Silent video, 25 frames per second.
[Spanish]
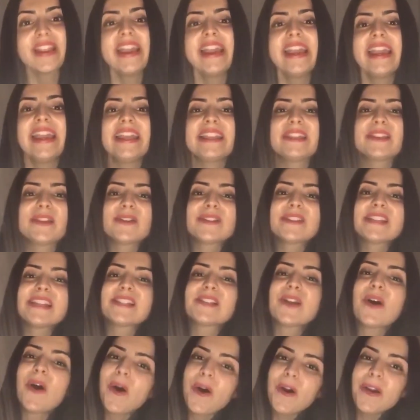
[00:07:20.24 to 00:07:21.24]

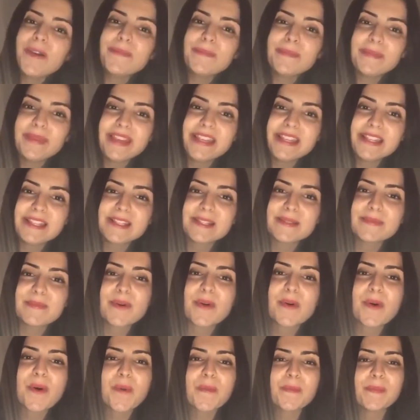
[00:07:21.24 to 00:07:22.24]
Entonces, hoy
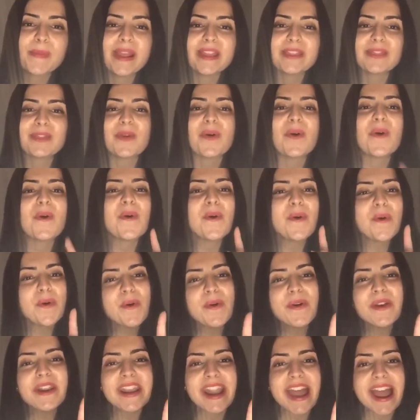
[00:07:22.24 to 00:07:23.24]
mismo completo
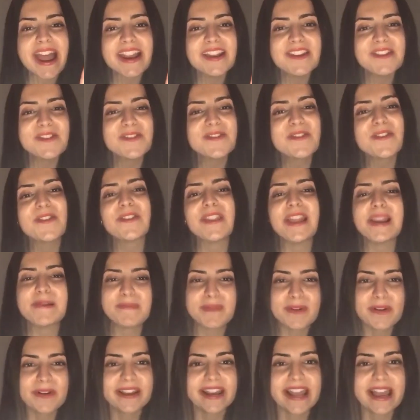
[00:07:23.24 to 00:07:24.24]
un año con el
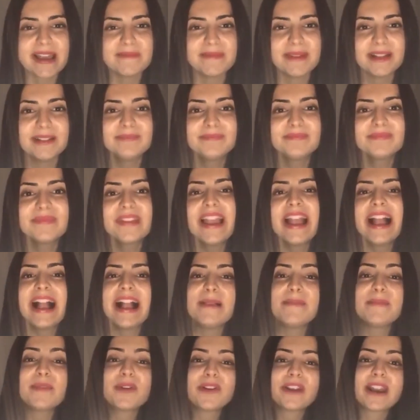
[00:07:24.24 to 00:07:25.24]
programa.
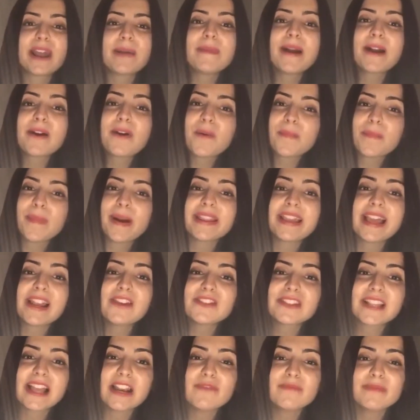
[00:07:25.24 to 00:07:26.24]
El programa acompaña a
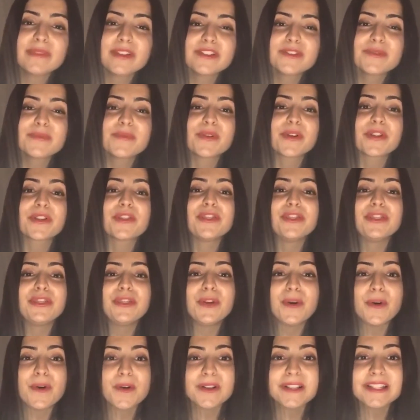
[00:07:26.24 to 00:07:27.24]
los alumnos por
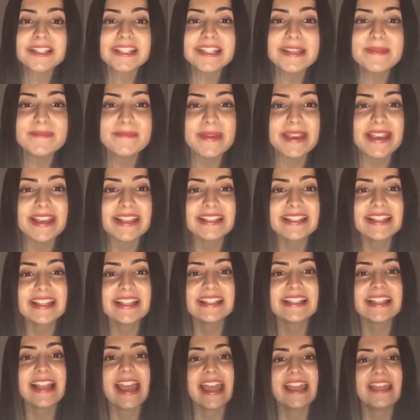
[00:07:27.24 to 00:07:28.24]
12
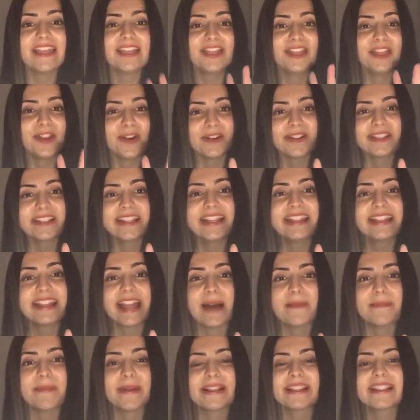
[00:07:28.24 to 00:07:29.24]
meses en 12
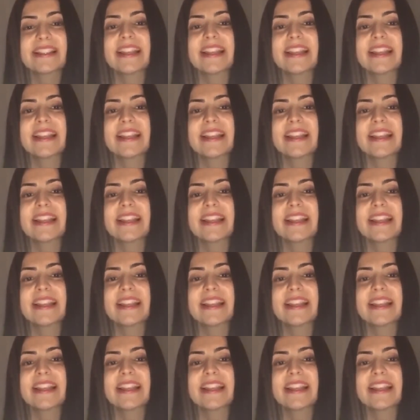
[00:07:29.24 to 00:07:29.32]
etapas.